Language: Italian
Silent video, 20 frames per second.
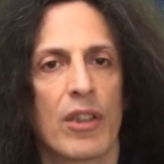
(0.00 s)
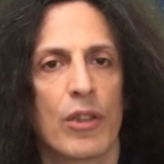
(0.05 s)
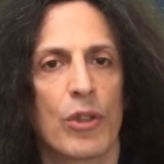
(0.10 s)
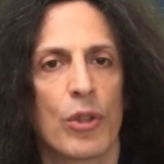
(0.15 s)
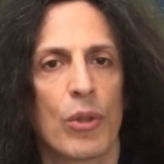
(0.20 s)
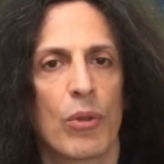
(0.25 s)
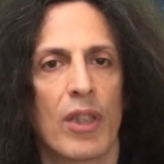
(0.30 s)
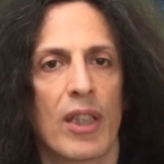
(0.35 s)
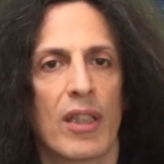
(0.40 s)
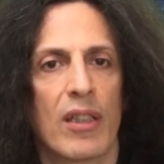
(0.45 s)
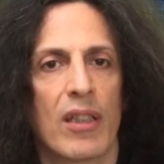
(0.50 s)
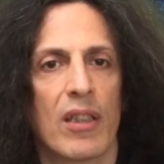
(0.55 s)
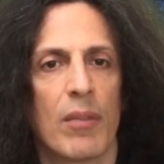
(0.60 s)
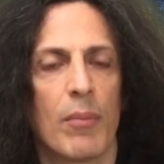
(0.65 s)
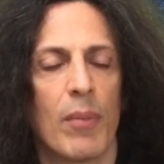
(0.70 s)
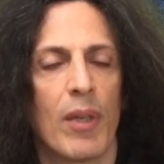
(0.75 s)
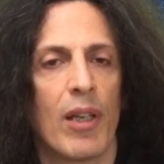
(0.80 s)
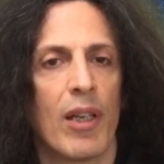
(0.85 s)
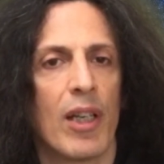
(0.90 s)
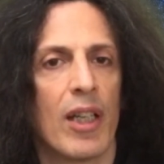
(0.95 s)
giornata di
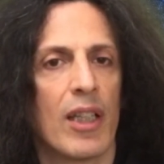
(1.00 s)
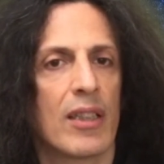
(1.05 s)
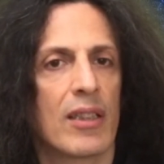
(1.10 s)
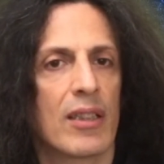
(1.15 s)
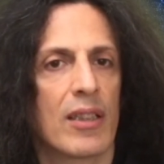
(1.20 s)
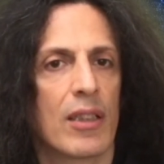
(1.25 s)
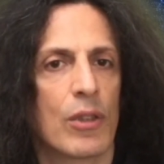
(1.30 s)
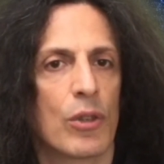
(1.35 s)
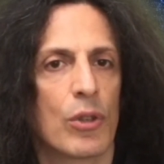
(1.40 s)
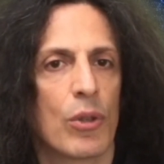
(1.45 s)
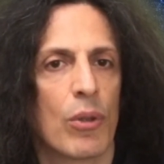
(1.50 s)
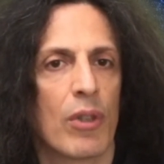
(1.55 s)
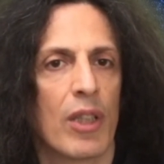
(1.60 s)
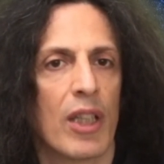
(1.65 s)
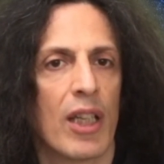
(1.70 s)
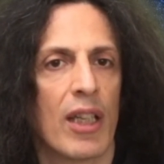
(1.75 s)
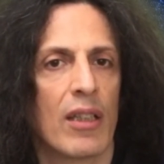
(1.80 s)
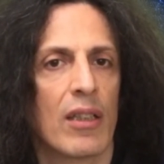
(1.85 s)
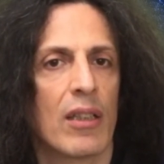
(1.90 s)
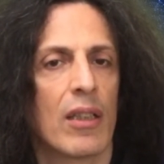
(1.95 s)
bellezza,
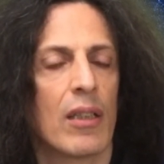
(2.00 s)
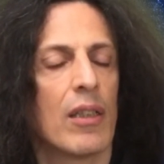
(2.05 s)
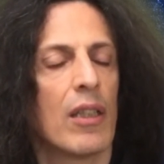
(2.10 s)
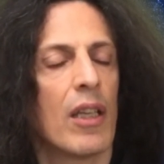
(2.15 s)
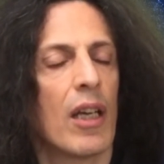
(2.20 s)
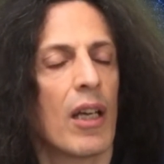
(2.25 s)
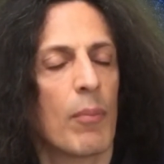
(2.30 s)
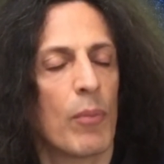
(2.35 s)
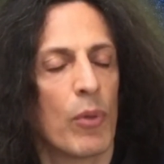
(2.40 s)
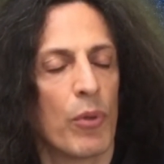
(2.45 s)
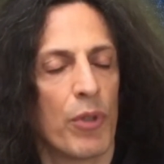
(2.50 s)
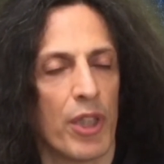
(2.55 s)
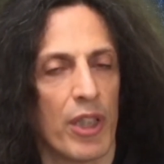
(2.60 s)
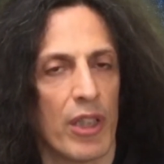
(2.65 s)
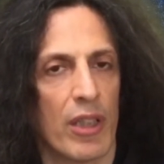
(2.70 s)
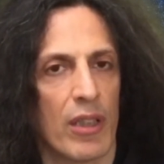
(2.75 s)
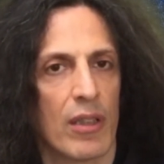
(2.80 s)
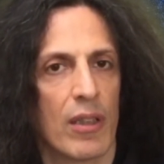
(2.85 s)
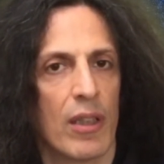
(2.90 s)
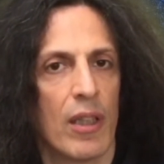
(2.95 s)
giornata di
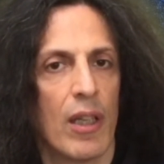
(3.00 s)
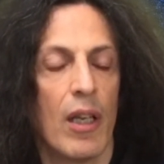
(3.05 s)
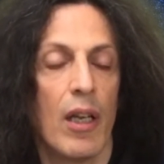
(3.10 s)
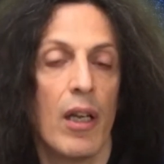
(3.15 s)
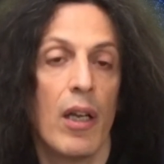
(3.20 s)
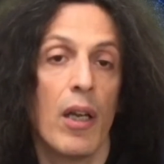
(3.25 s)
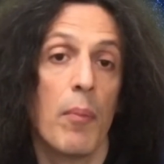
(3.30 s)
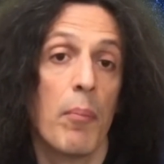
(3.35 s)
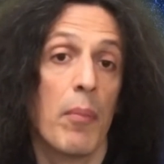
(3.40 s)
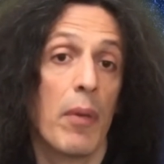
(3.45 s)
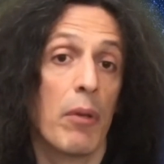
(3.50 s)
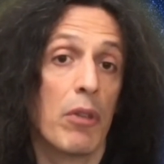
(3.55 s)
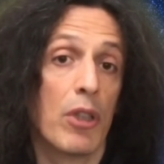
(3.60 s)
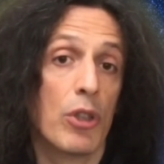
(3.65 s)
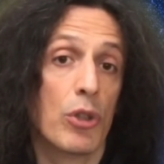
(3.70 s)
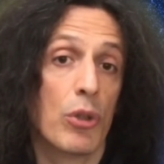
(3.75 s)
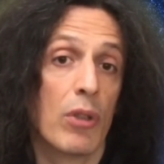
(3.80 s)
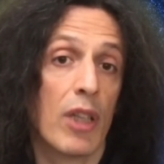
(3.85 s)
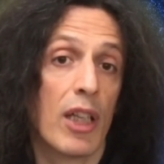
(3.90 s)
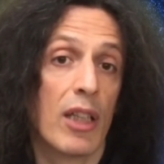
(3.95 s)
armonia, ma una
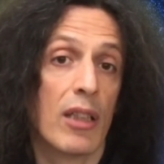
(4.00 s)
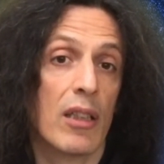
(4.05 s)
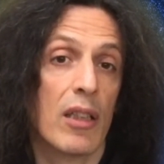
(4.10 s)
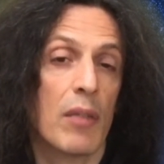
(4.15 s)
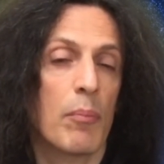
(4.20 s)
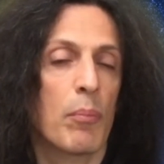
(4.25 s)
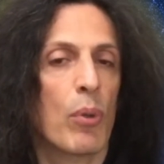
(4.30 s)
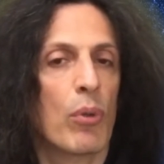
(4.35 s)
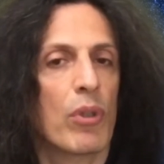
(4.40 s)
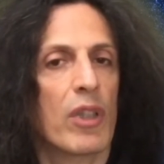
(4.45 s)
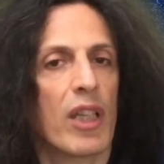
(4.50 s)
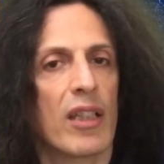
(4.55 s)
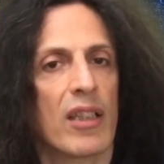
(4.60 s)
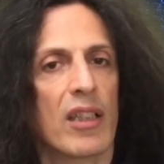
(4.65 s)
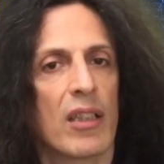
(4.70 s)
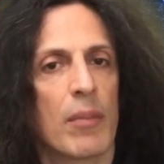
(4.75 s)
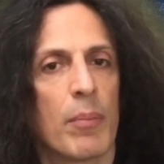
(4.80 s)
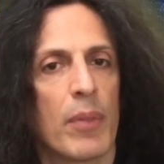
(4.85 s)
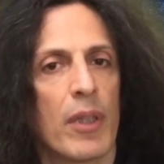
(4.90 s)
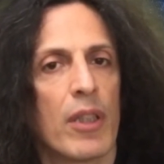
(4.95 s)
giornata
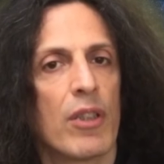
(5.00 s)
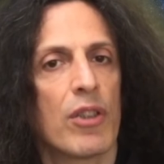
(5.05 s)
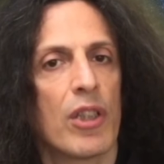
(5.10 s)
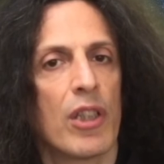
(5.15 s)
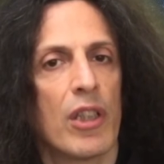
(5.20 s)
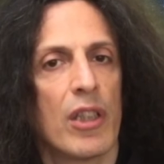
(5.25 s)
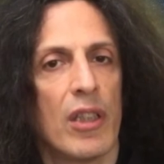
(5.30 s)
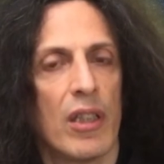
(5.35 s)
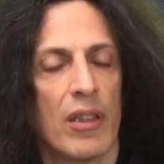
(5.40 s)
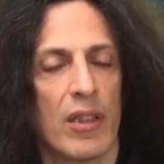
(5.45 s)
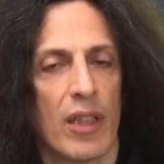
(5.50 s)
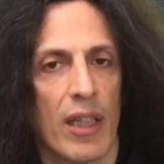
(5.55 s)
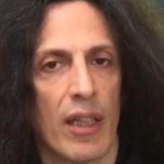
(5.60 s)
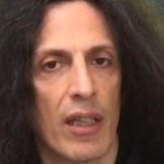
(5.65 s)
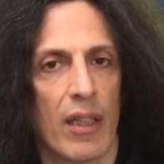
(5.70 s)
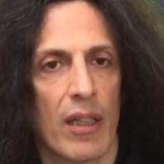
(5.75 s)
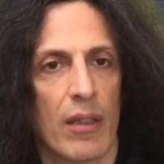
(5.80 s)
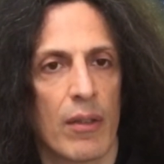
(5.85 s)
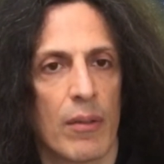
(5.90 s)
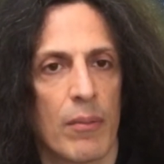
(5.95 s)
importante per i segni di
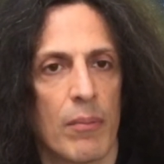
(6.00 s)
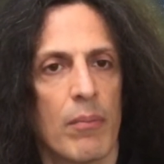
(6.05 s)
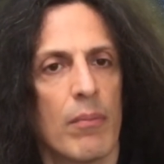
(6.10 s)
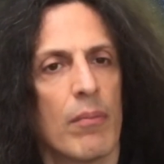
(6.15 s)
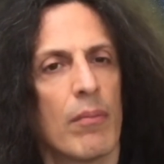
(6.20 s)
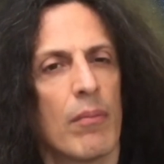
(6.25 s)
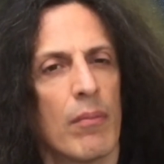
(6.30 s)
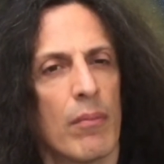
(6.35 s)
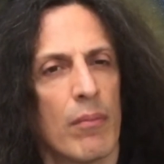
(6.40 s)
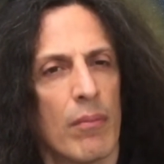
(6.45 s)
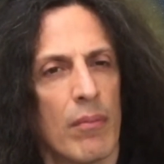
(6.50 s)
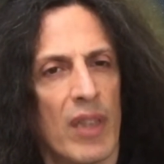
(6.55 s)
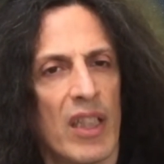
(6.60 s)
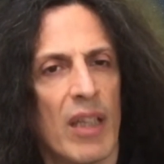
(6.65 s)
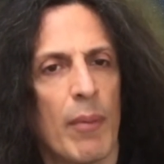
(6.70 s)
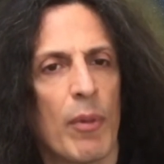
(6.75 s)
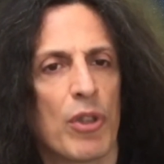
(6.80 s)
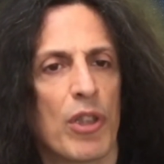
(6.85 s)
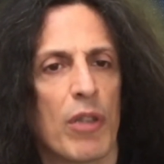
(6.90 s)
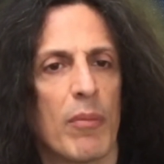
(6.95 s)
terra.
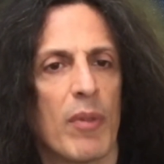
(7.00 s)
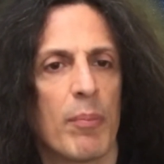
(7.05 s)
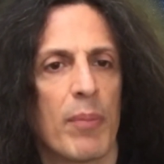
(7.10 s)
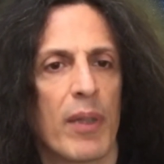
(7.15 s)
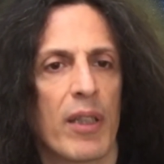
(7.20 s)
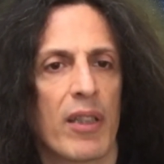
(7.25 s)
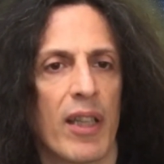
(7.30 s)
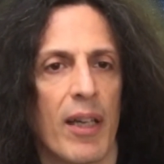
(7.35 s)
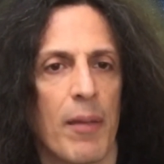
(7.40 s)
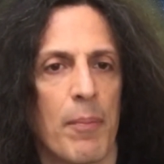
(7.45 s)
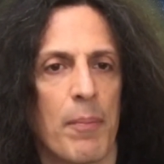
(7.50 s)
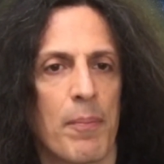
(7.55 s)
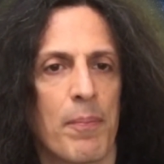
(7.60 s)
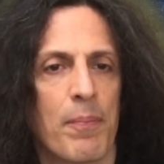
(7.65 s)
Vediamo assieme perché.